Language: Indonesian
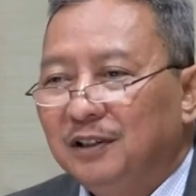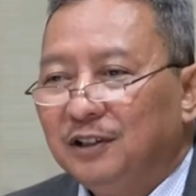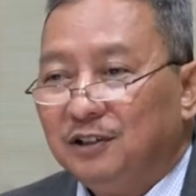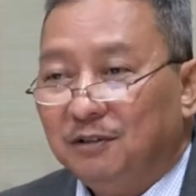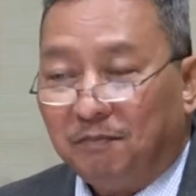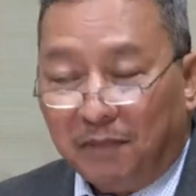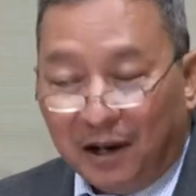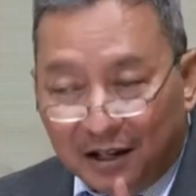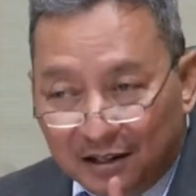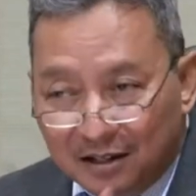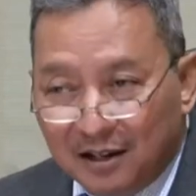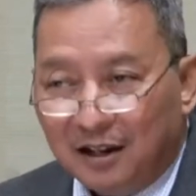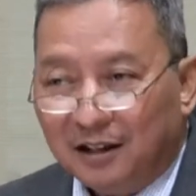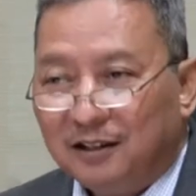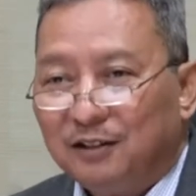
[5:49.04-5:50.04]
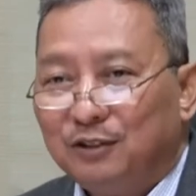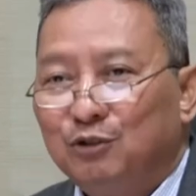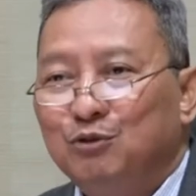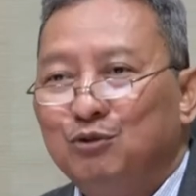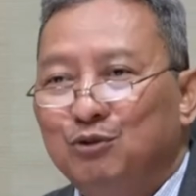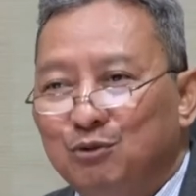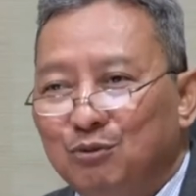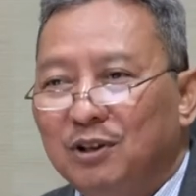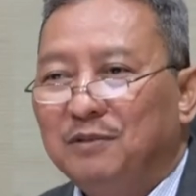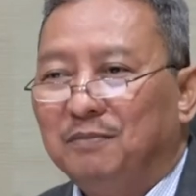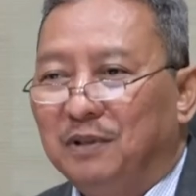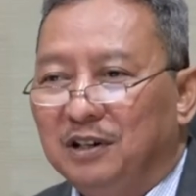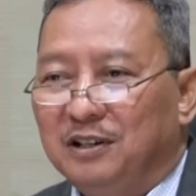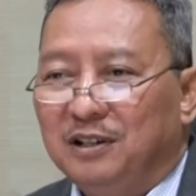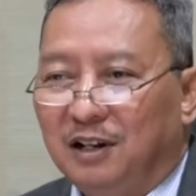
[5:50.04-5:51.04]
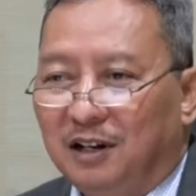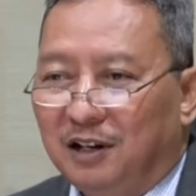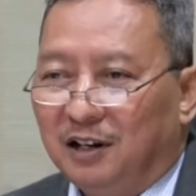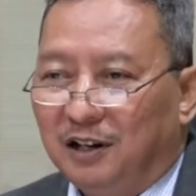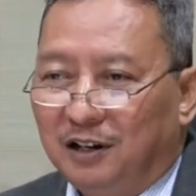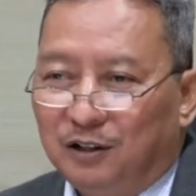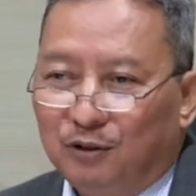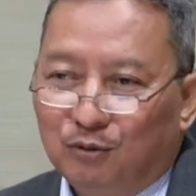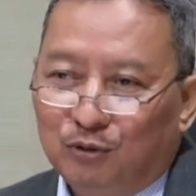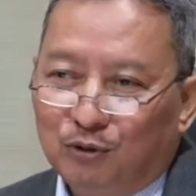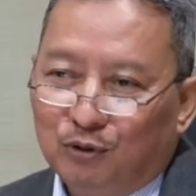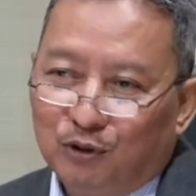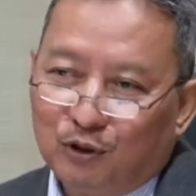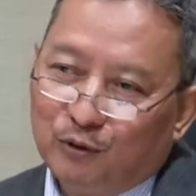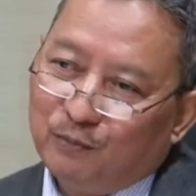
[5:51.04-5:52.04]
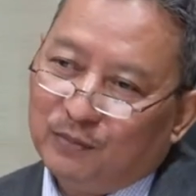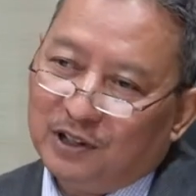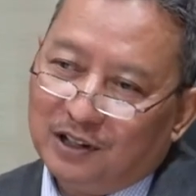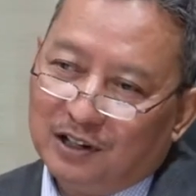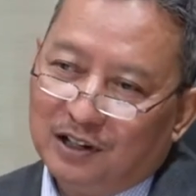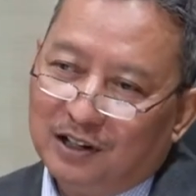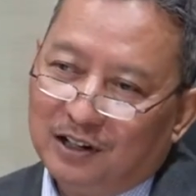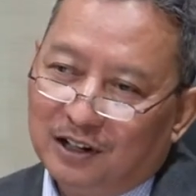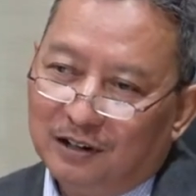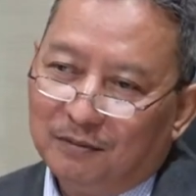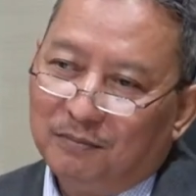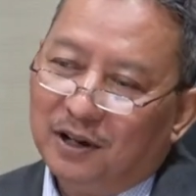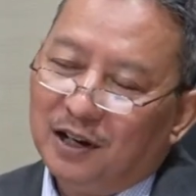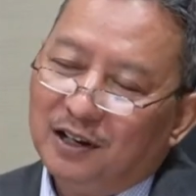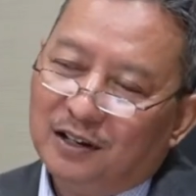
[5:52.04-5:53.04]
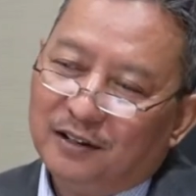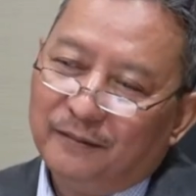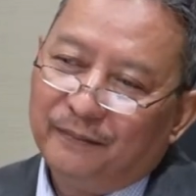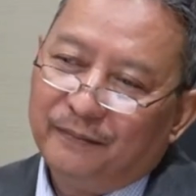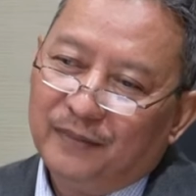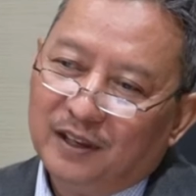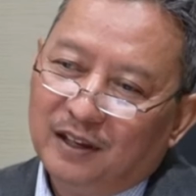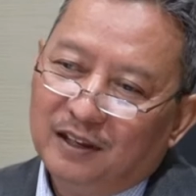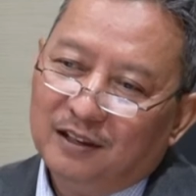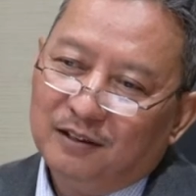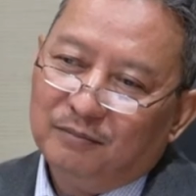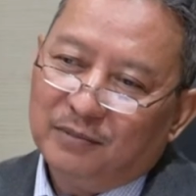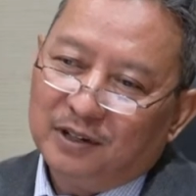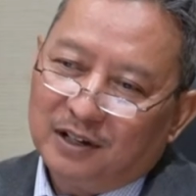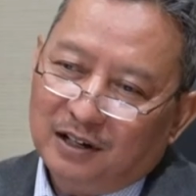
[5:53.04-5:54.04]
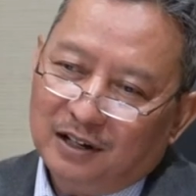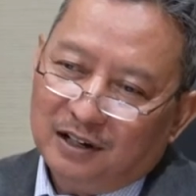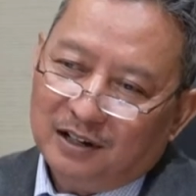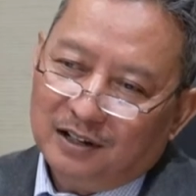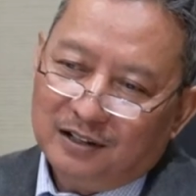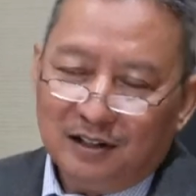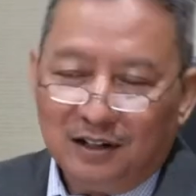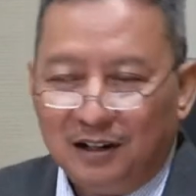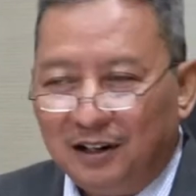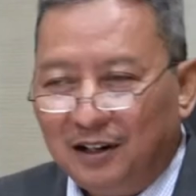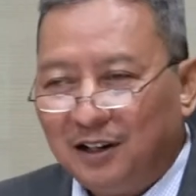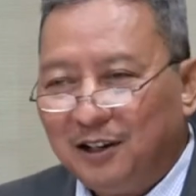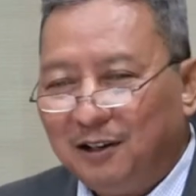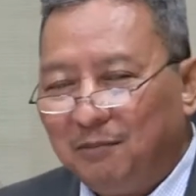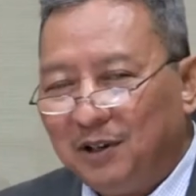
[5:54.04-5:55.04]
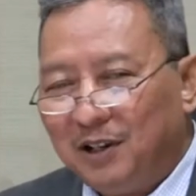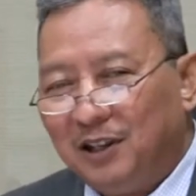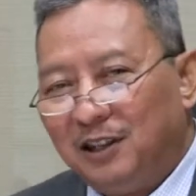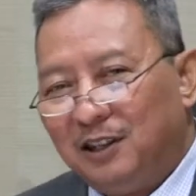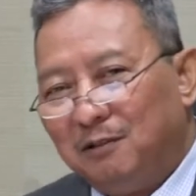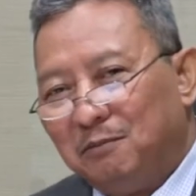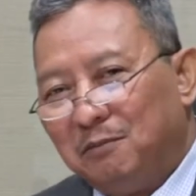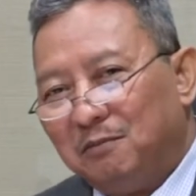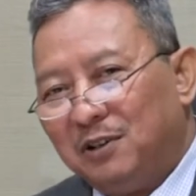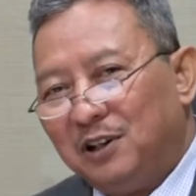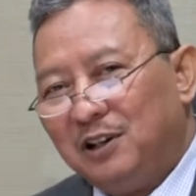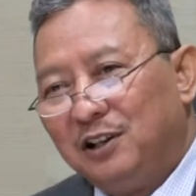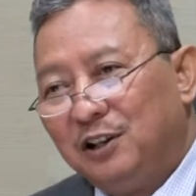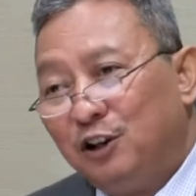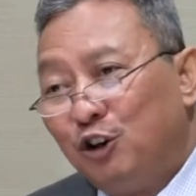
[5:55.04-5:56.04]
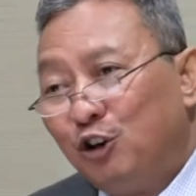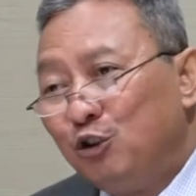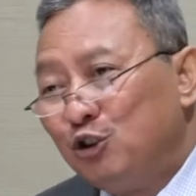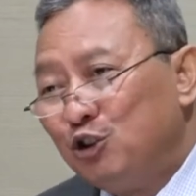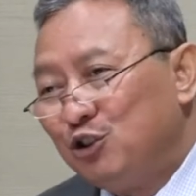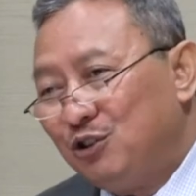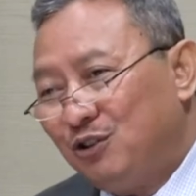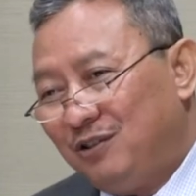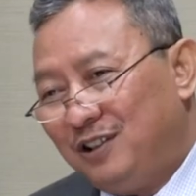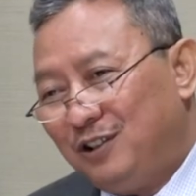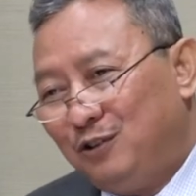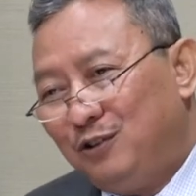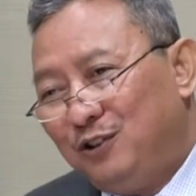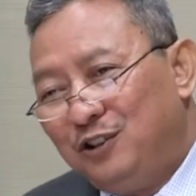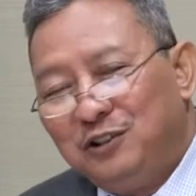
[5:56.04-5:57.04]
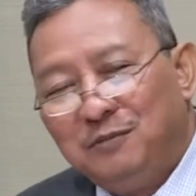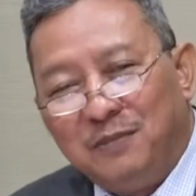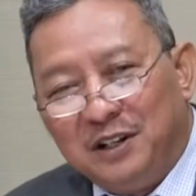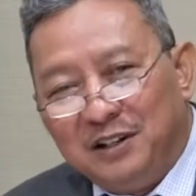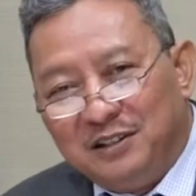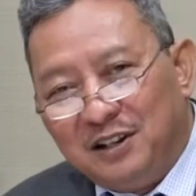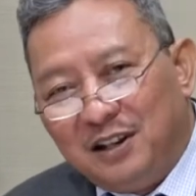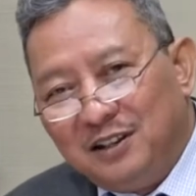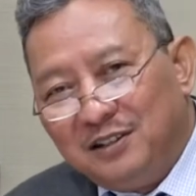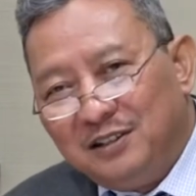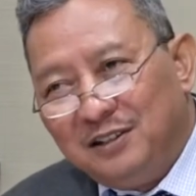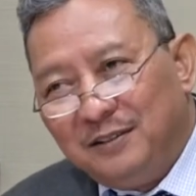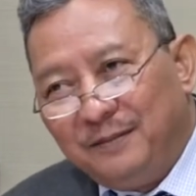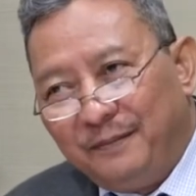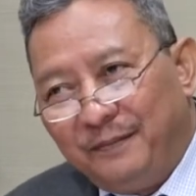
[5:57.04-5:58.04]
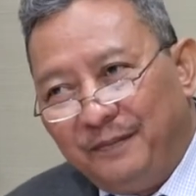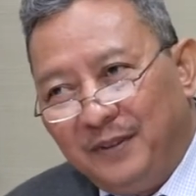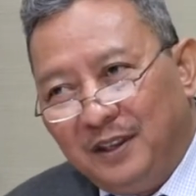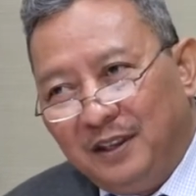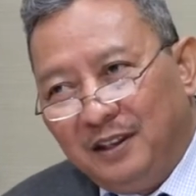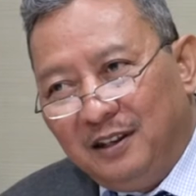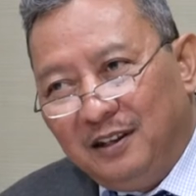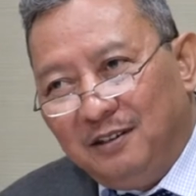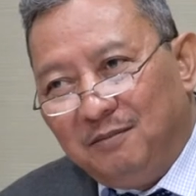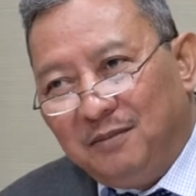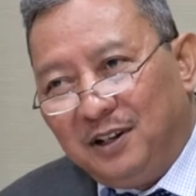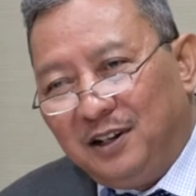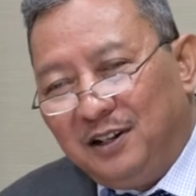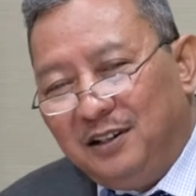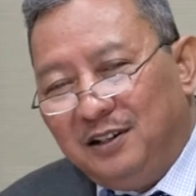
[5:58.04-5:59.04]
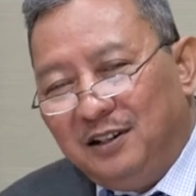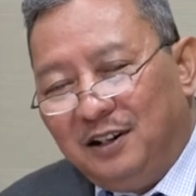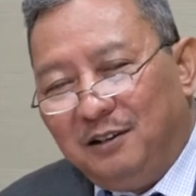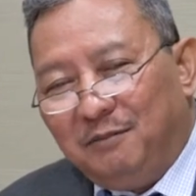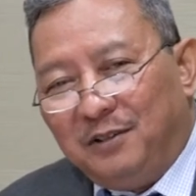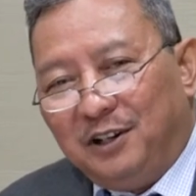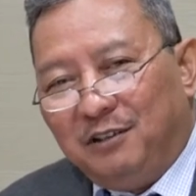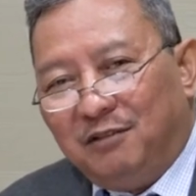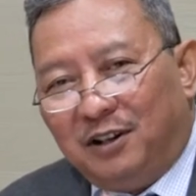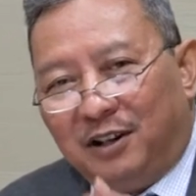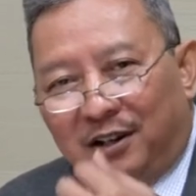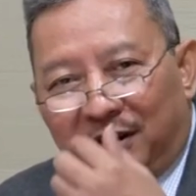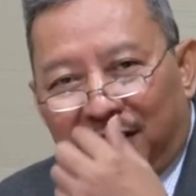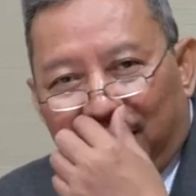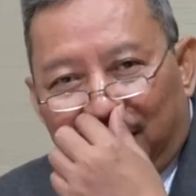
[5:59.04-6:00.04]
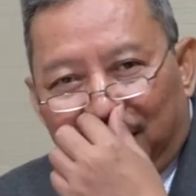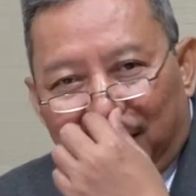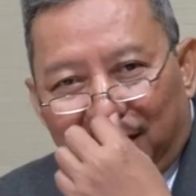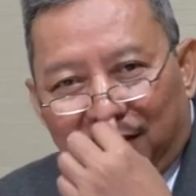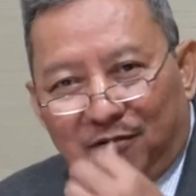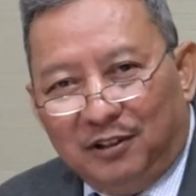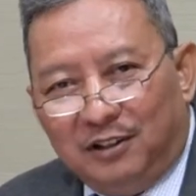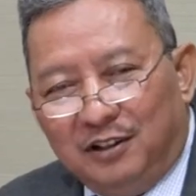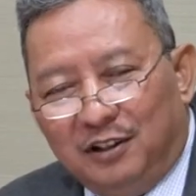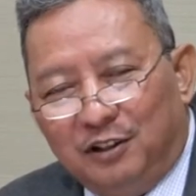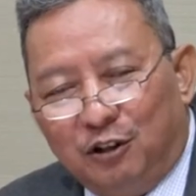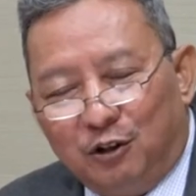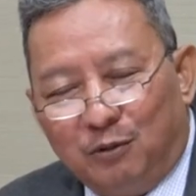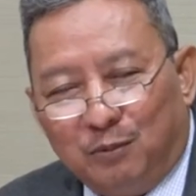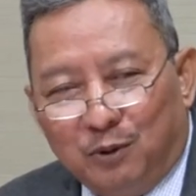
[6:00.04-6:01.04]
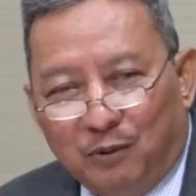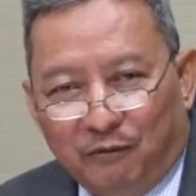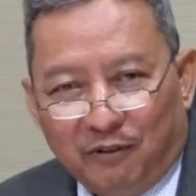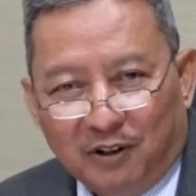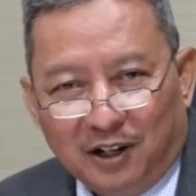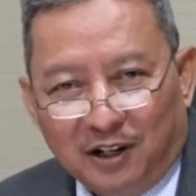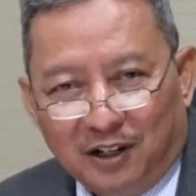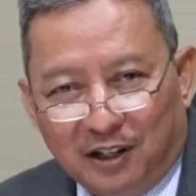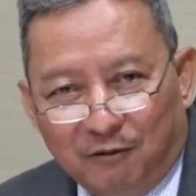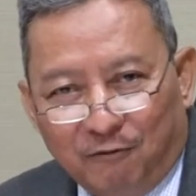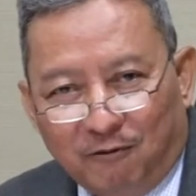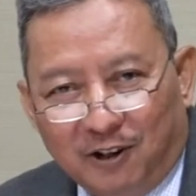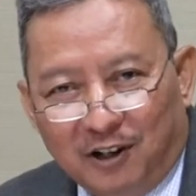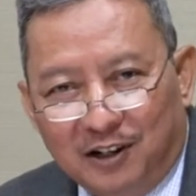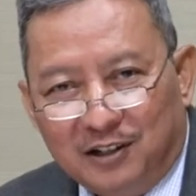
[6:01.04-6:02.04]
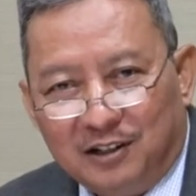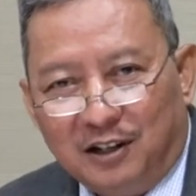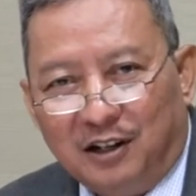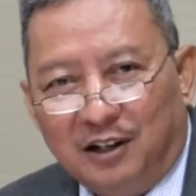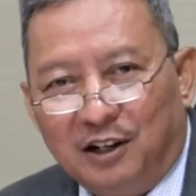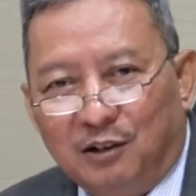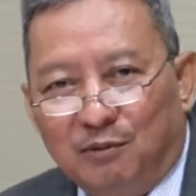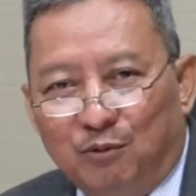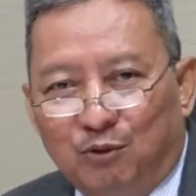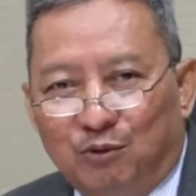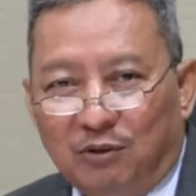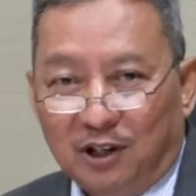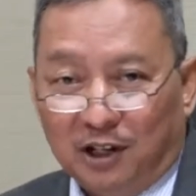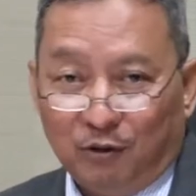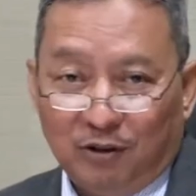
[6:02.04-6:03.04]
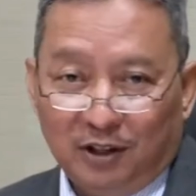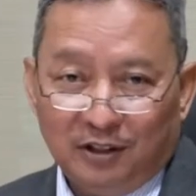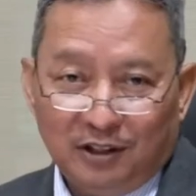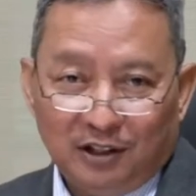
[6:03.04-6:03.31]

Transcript: sepanjang tujuan perjalanan itu untuk kepentingan yang baik maka ajaran agama kita memberikan rusuh atau dispensasi maka di dalam itu ada ayat wa idza darabtum fil ardi falaisa alaikum junahun an